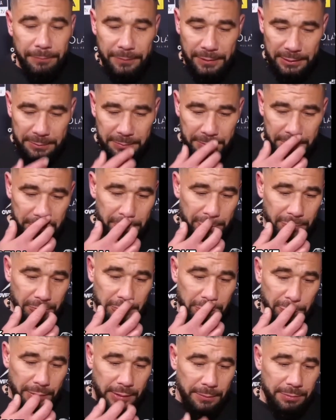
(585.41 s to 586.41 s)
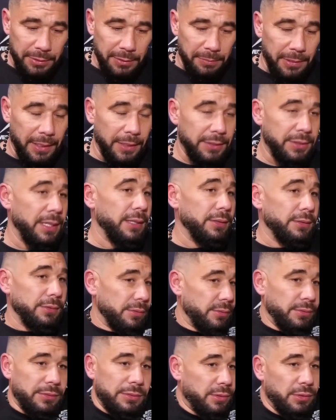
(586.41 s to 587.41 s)
Teraz powiedział, że tą córkę przeprasza,
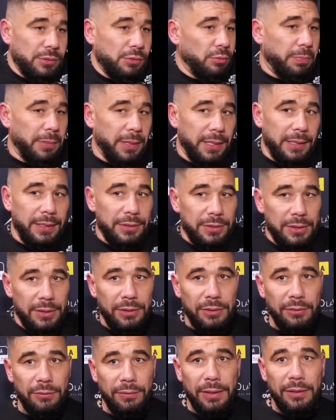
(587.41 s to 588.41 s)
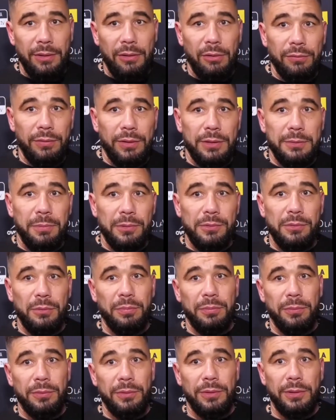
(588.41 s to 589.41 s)
to super, jeżeli to w jakikolwiek
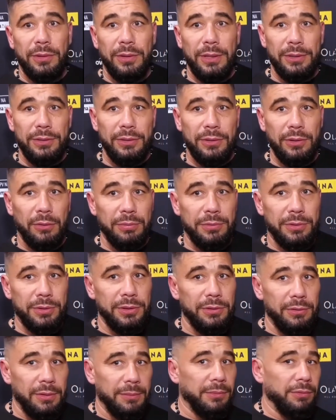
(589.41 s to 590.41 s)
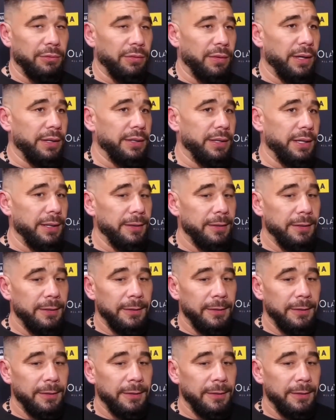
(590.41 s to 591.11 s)
sposób y, ja się tego przyczyniłem, to fajnie.